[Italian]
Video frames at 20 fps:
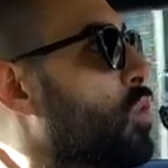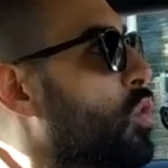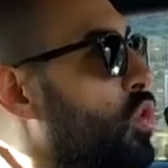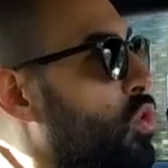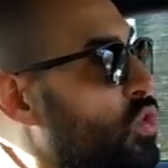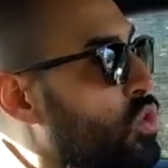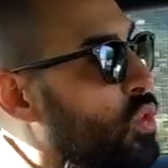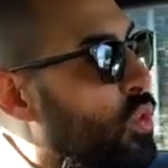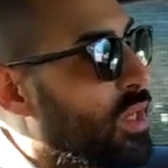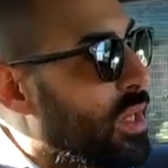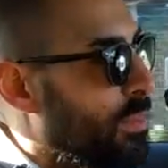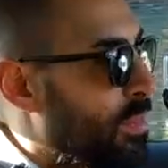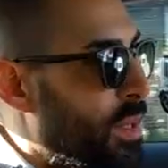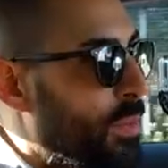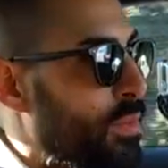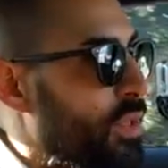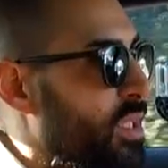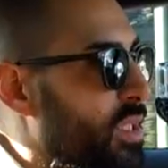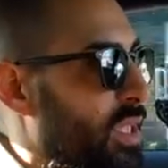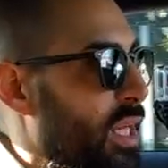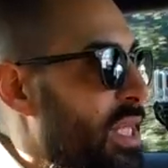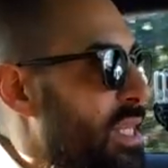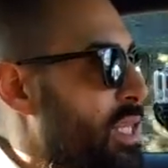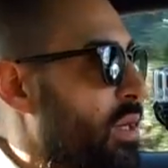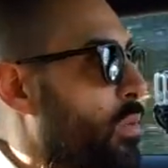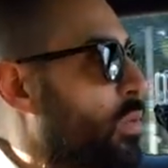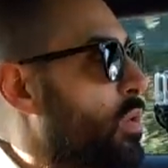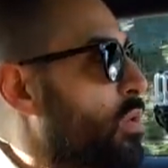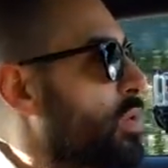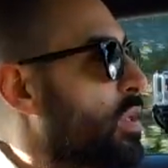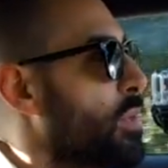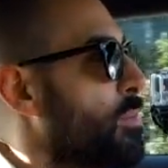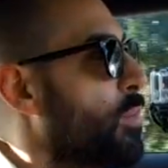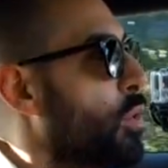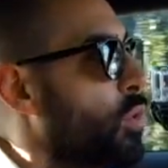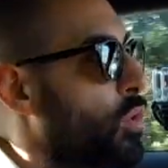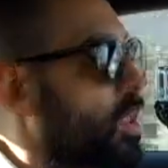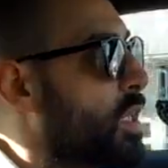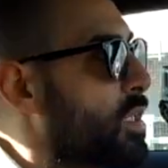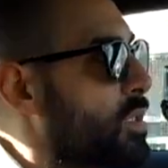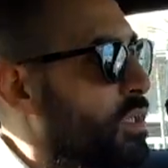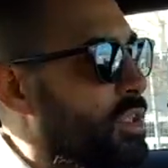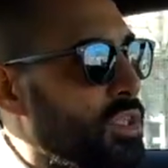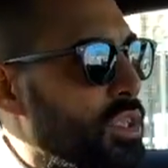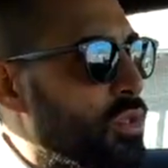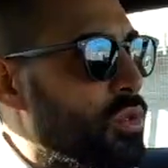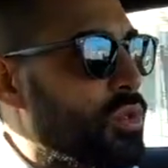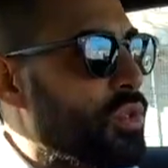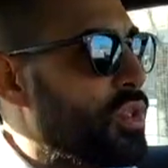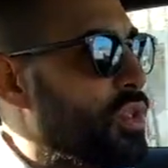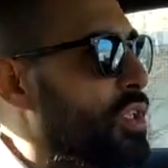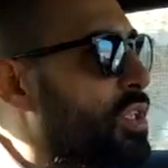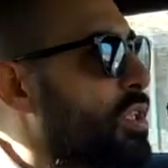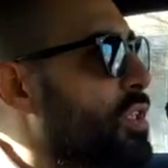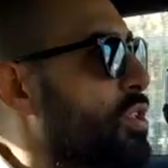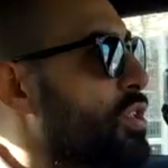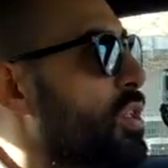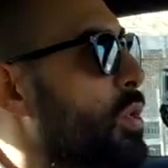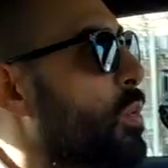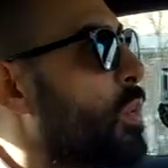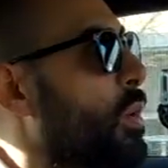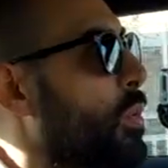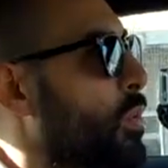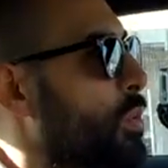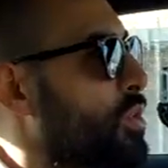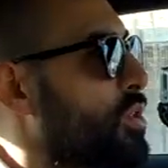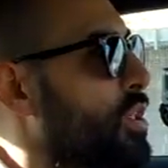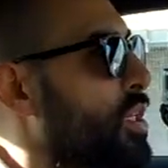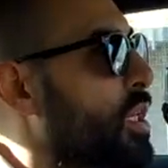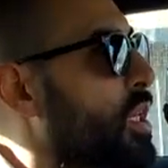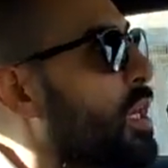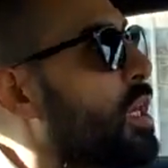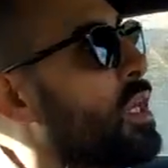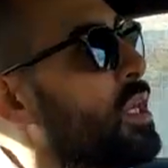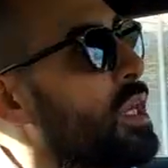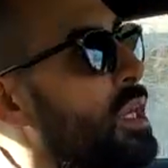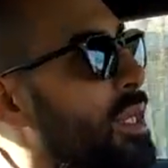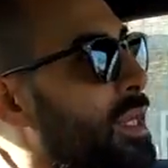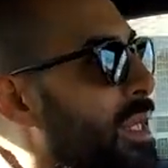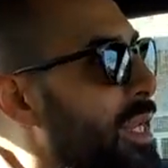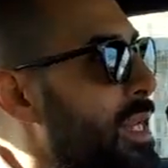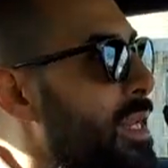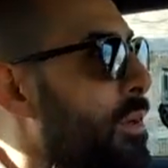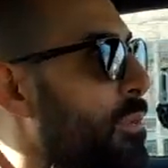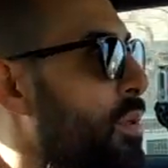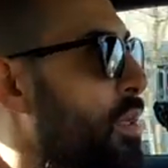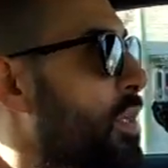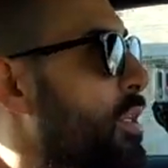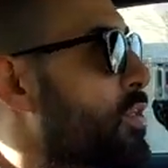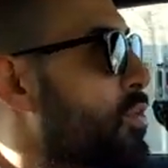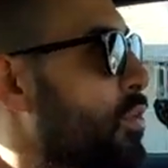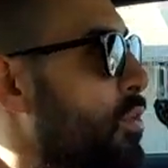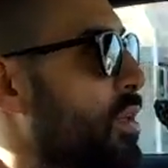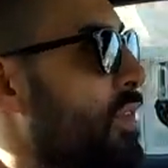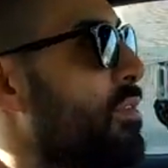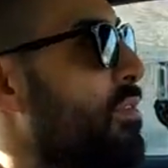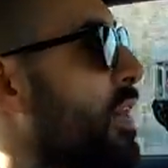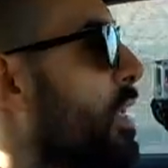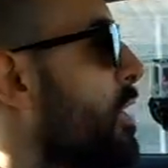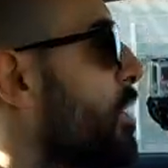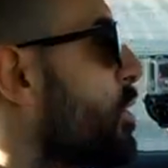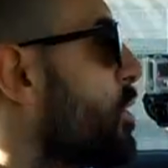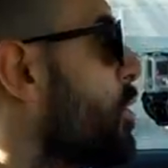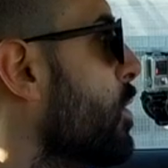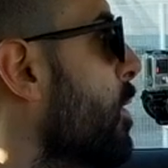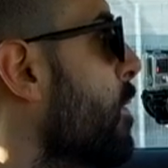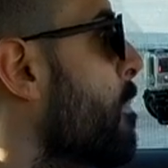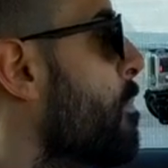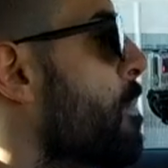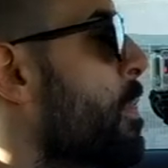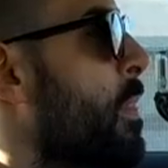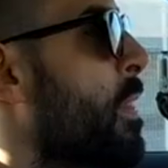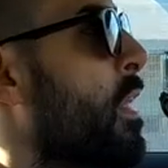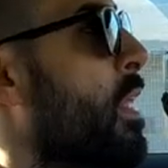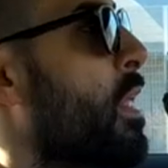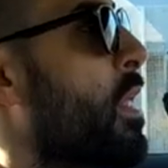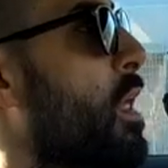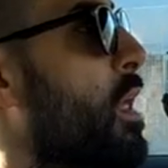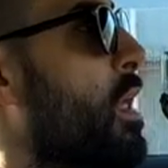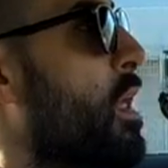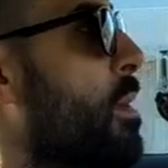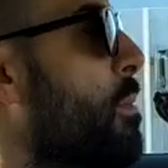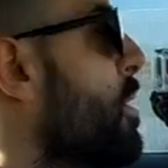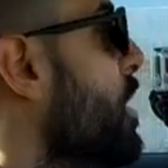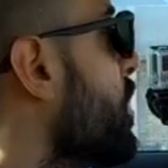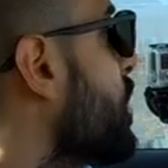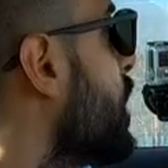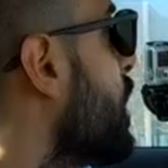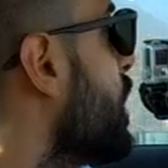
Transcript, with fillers: costo che abbiamo in Italia, quello del bollo, a 365 euro circa nella mia regione, il Veneto, eh, mentre